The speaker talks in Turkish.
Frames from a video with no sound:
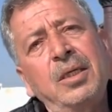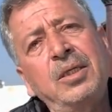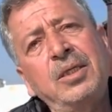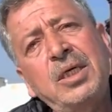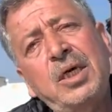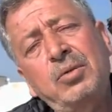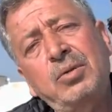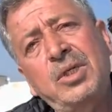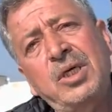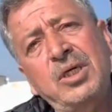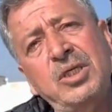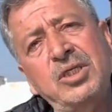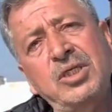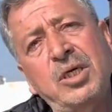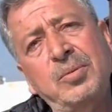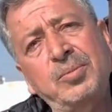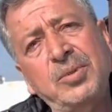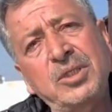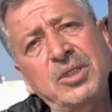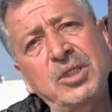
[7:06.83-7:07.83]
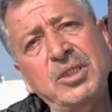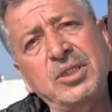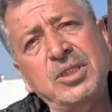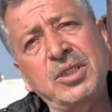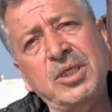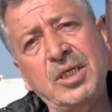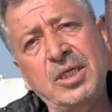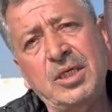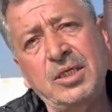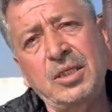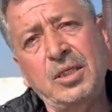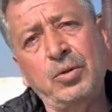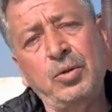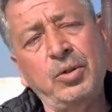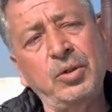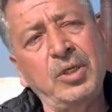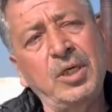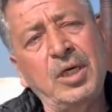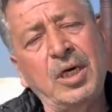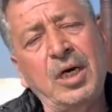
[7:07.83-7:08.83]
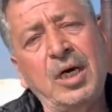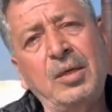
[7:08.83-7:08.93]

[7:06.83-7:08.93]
Yavrularını çaprazla istediğin kadar oyna